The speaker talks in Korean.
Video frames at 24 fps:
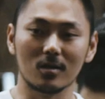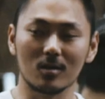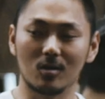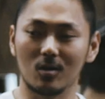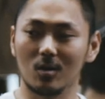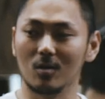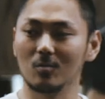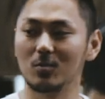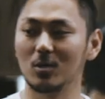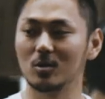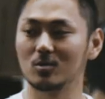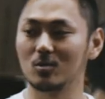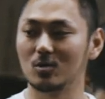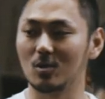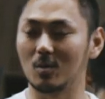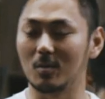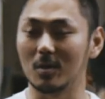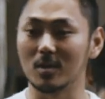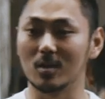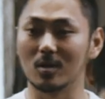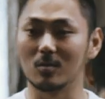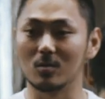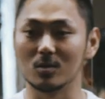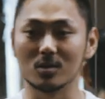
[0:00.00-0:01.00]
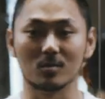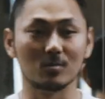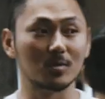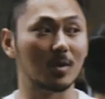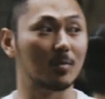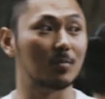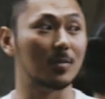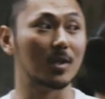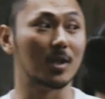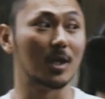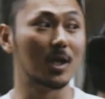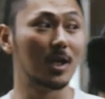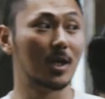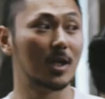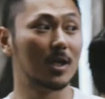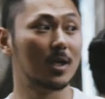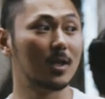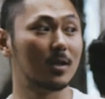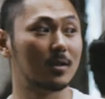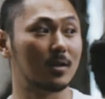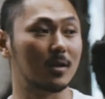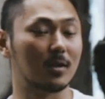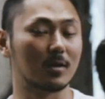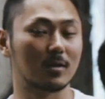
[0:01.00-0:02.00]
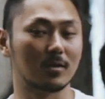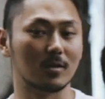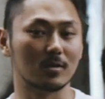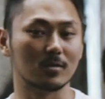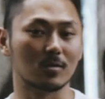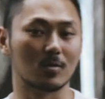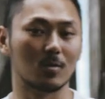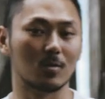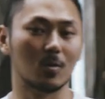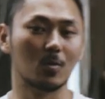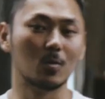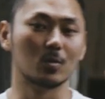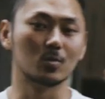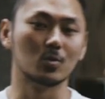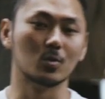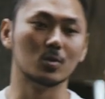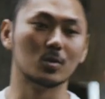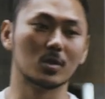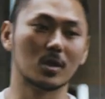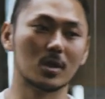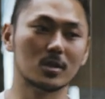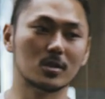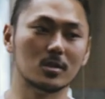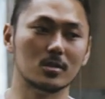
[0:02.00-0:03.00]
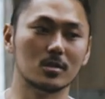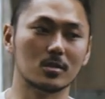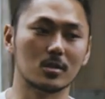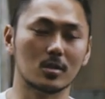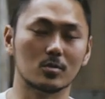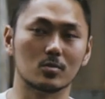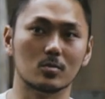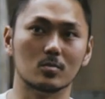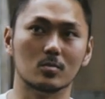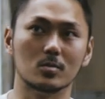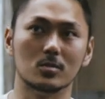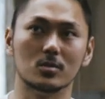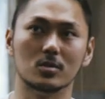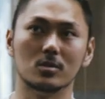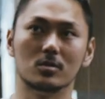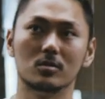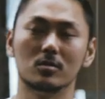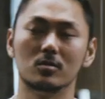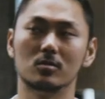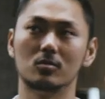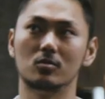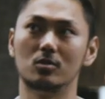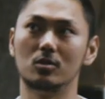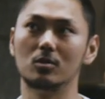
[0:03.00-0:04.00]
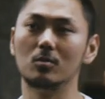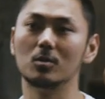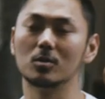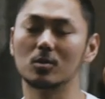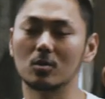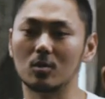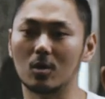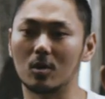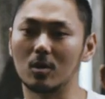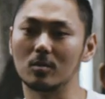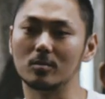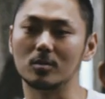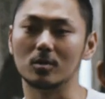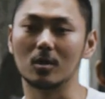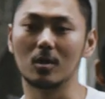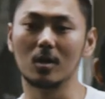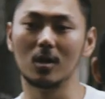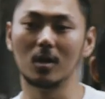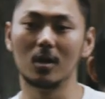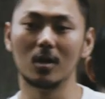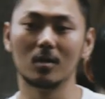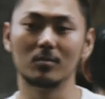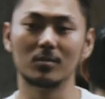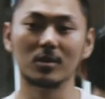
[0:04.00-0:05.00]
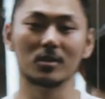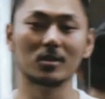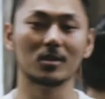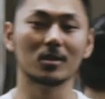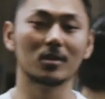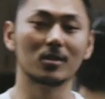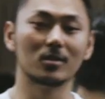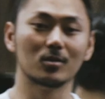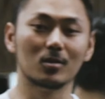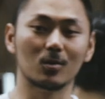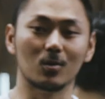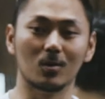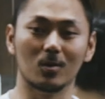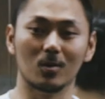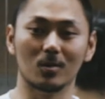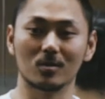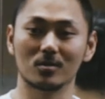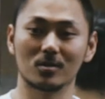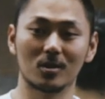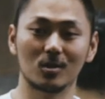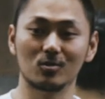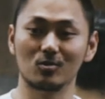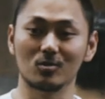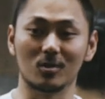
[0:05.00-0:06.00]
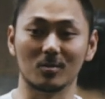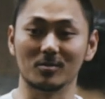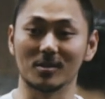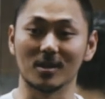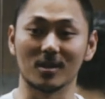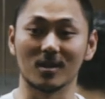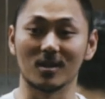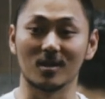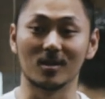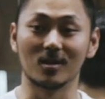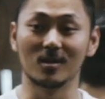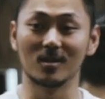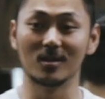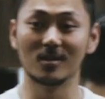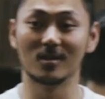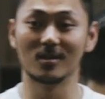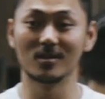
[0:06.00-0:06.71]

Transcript: 이런 형평성도 맞다고 보시면 됩니다. 네, 그래서 그거 조절하시는 게 좀 쉬우면서도 어렵죠. 피지크도 제한 없잖아요.